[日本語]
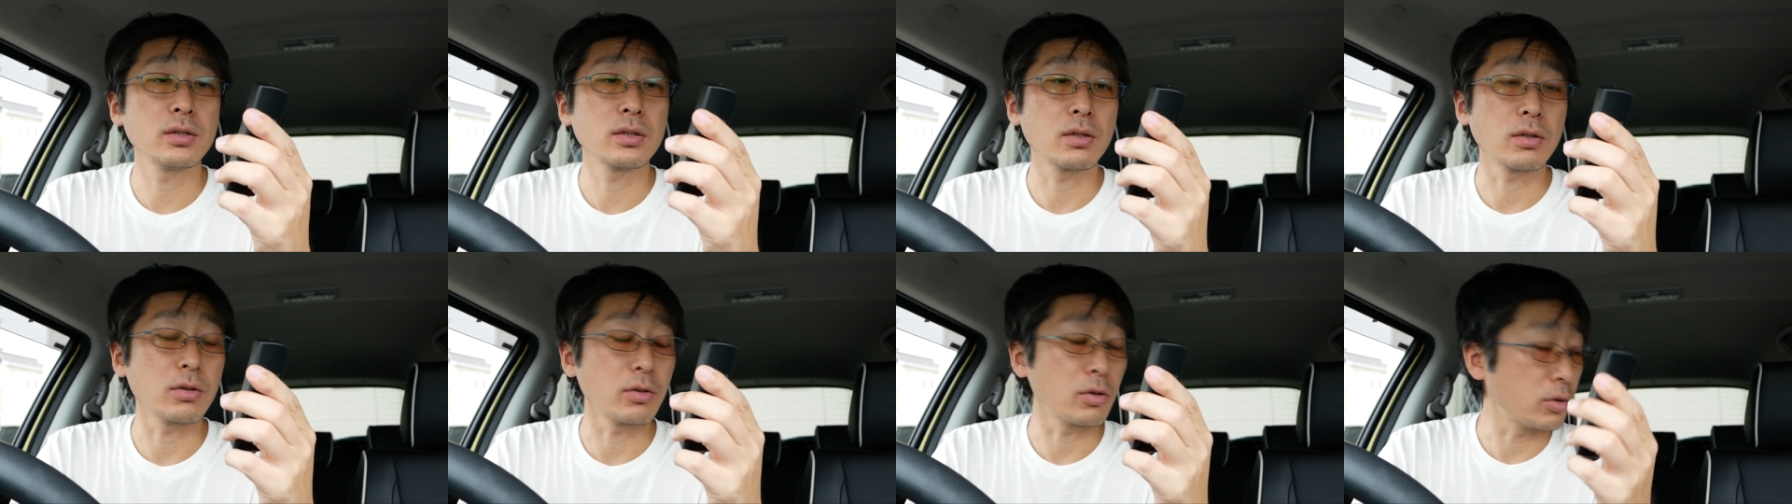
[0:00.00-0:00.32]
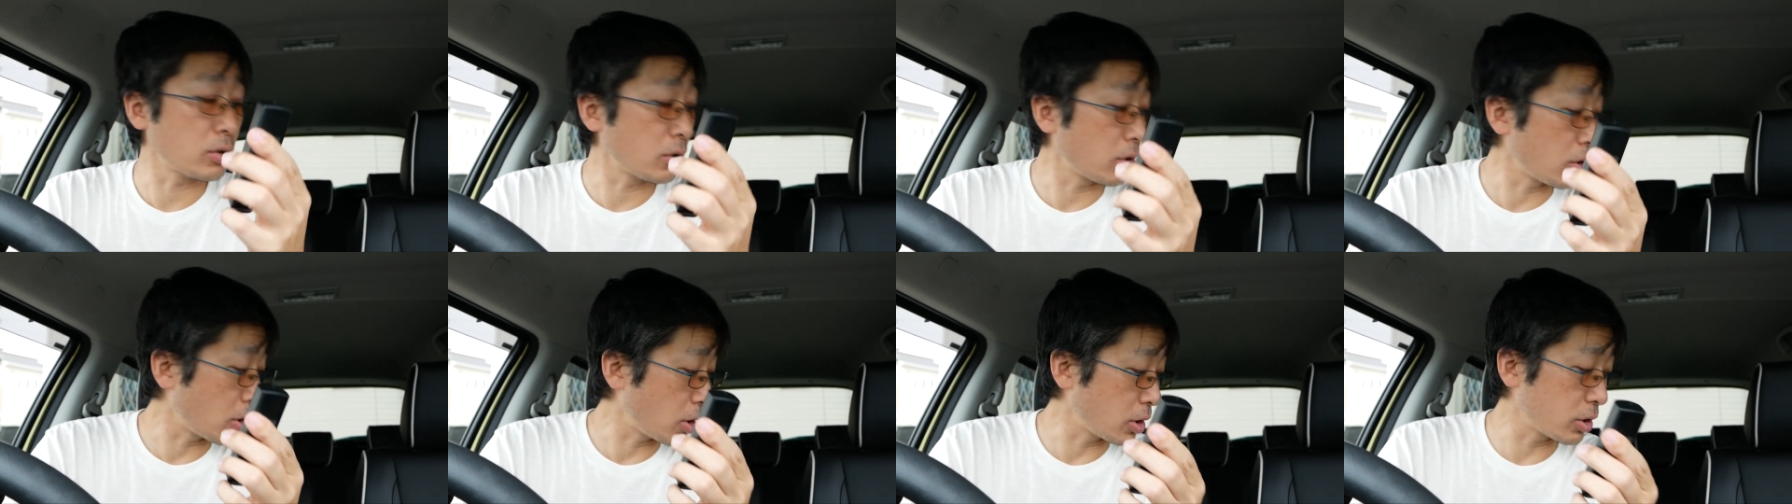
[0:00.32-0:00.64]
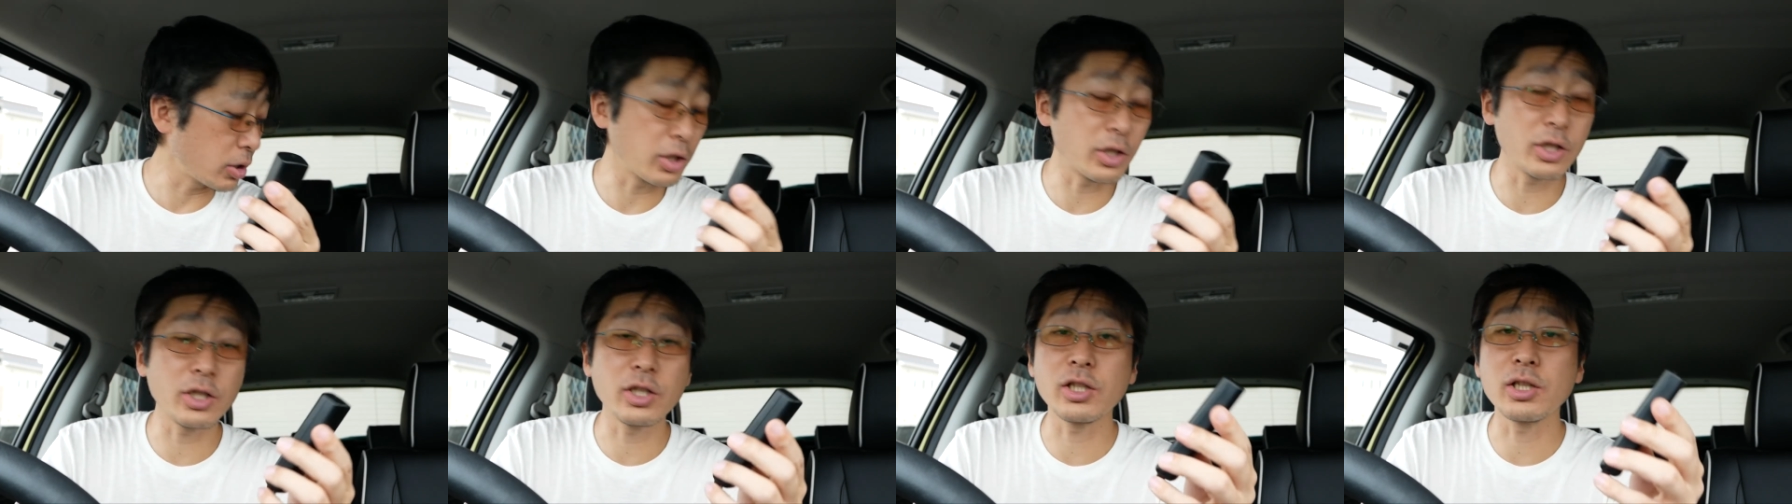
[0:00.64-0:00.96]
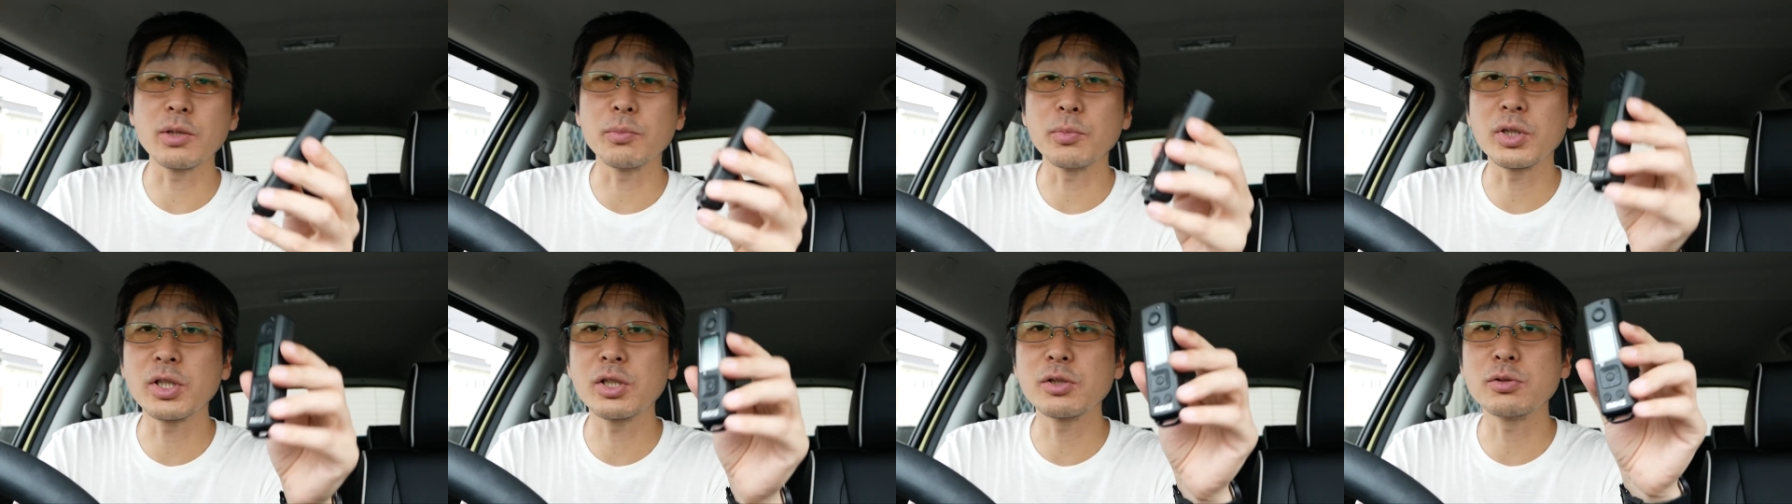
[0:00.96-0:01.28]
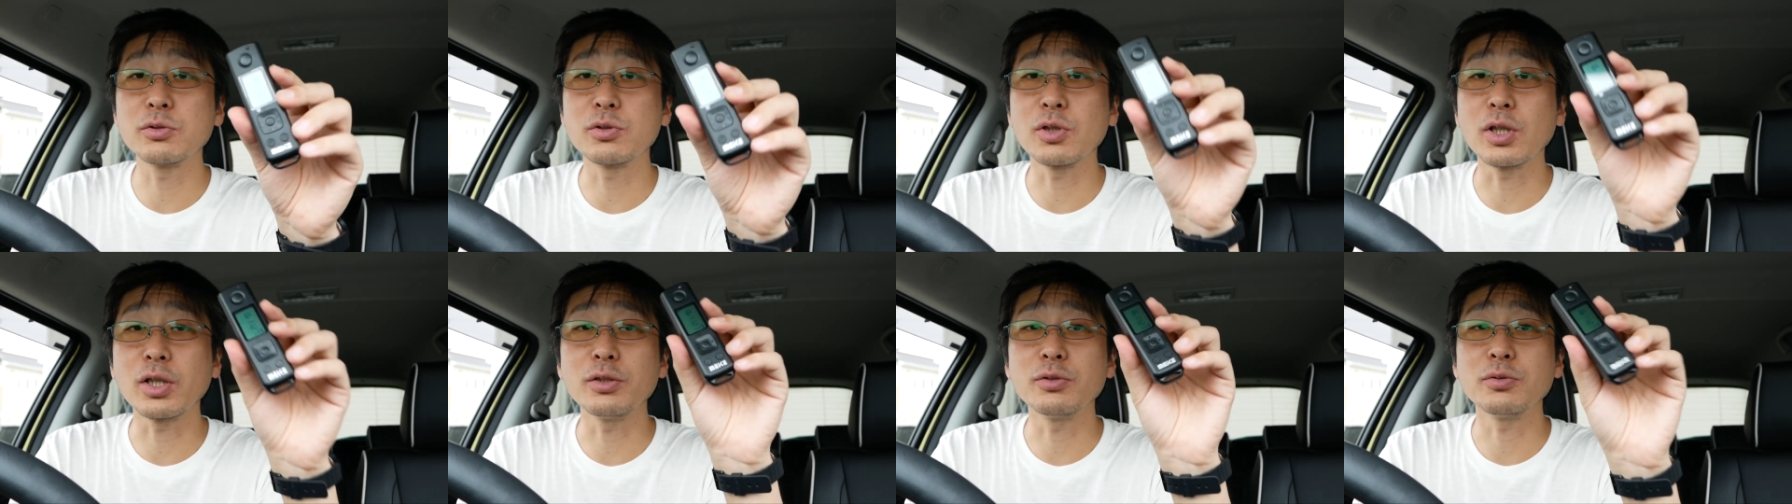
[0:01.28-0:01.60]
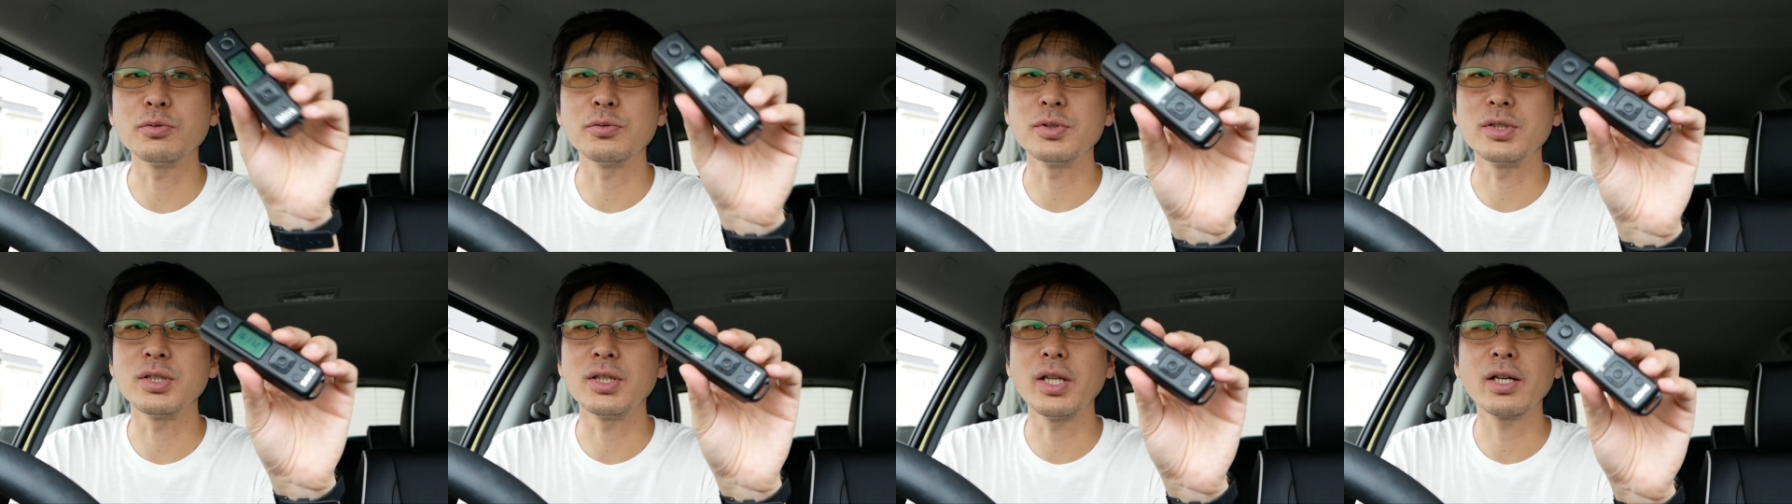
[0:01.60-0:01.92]
かななんか離れてても効くとかい
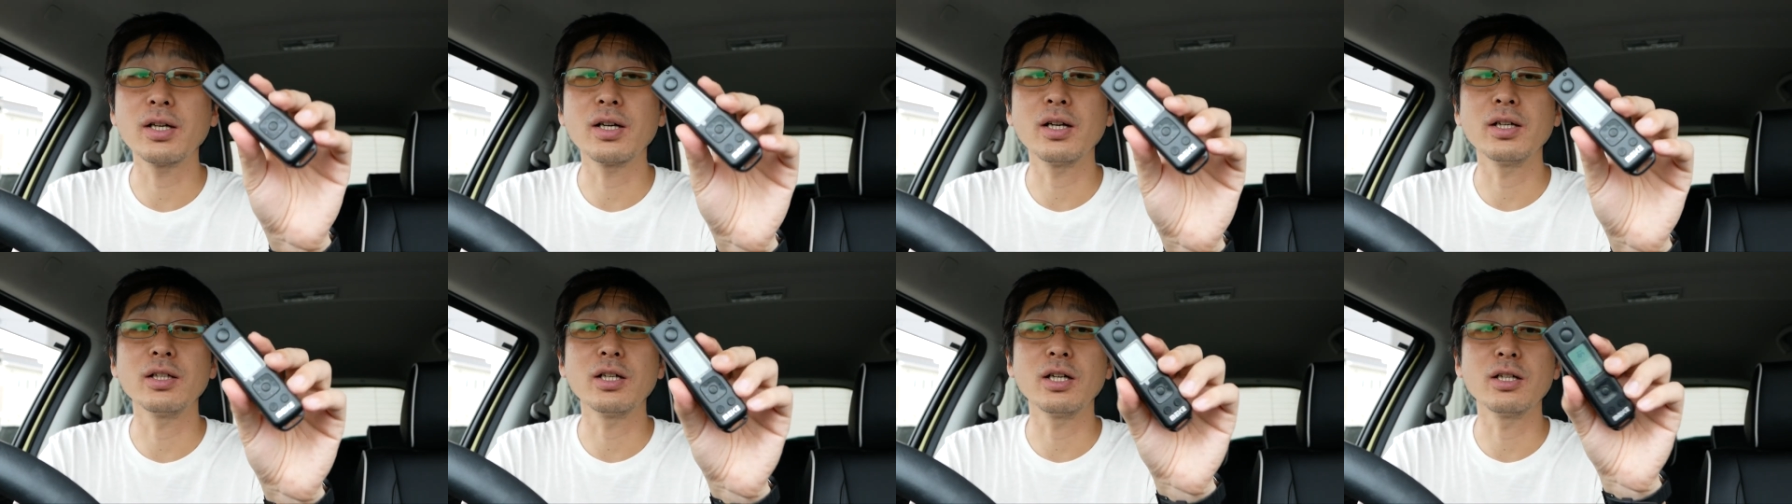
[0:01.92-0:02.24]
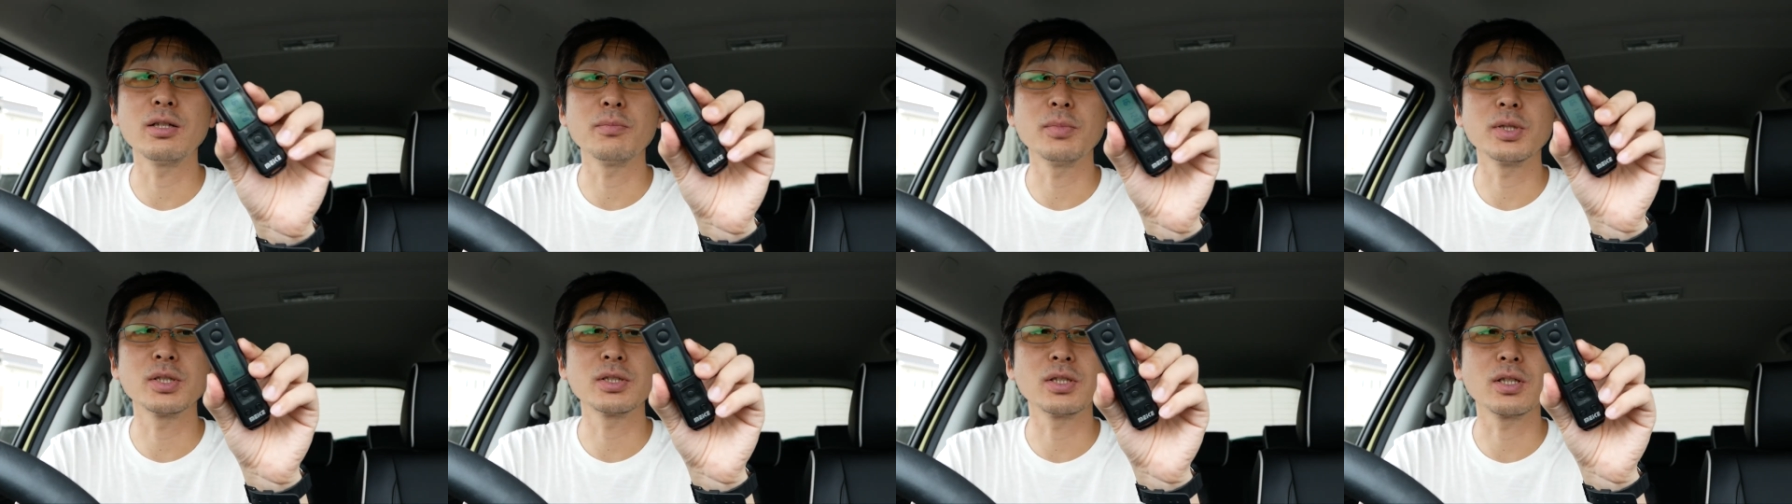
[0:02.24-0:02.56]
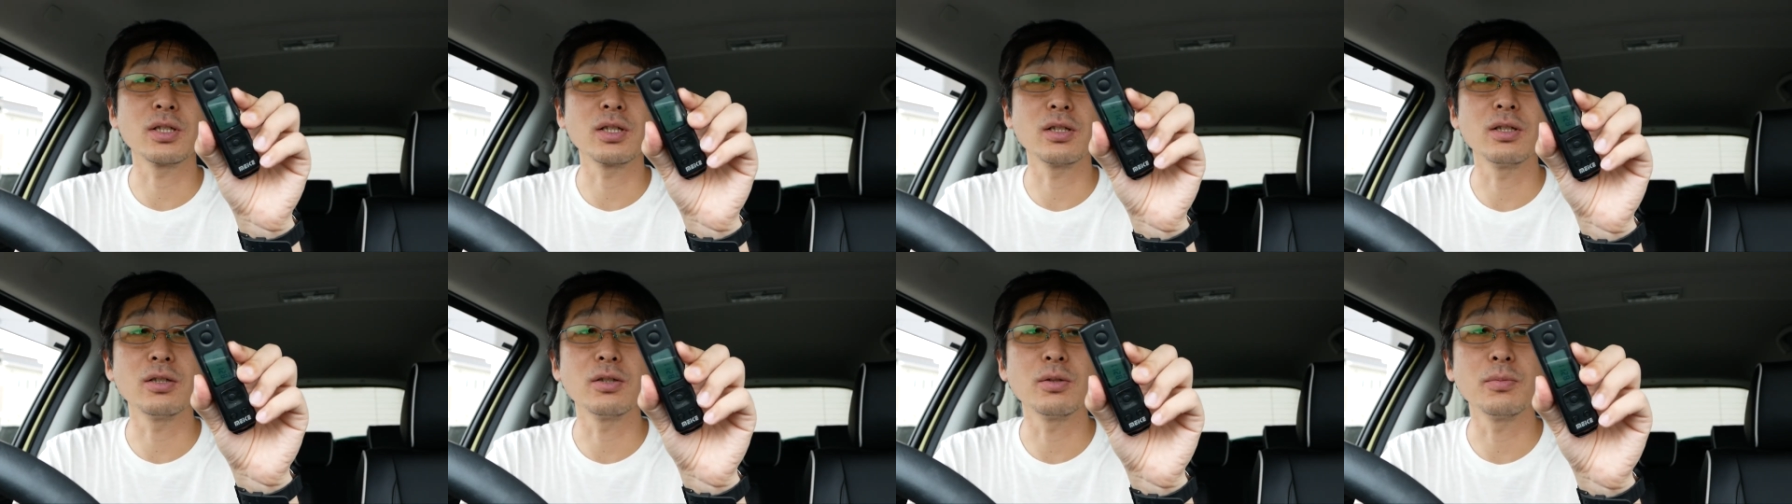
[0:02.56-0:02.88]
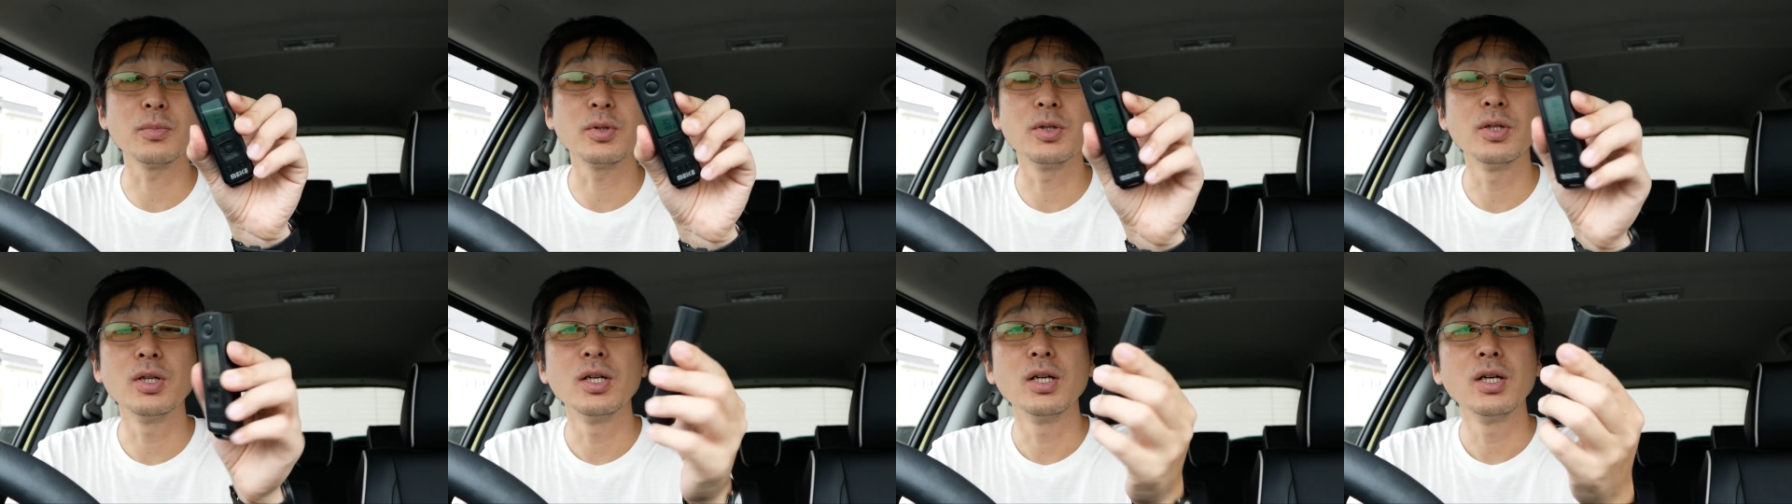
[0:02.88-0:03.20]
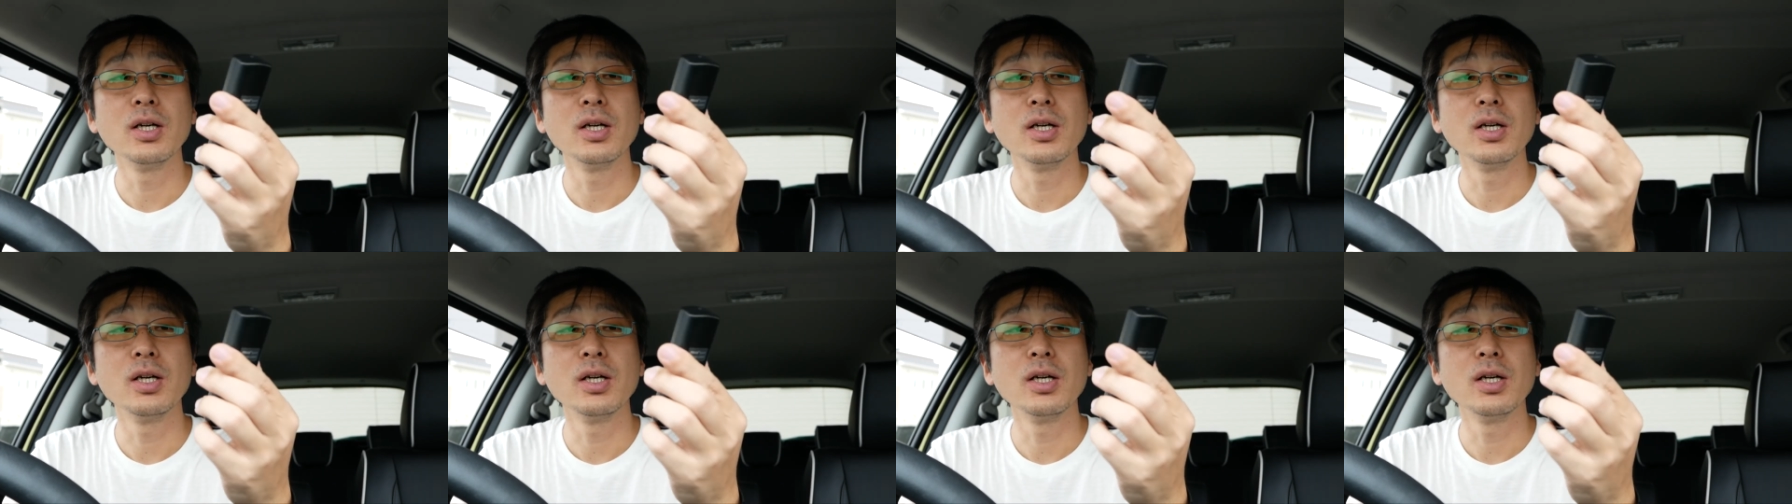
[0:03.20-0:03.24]
うふうにね書いてありましたけれども、